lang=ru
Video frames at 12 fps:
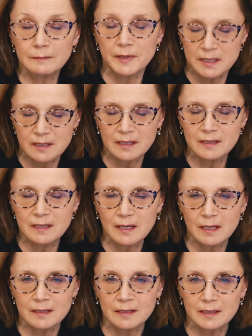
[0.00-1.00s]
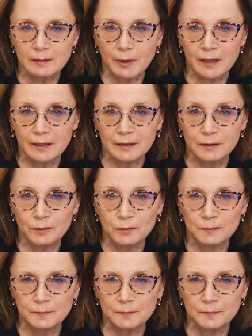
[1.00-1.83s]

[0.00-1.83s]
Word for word: Присоединяйтесь к проекту.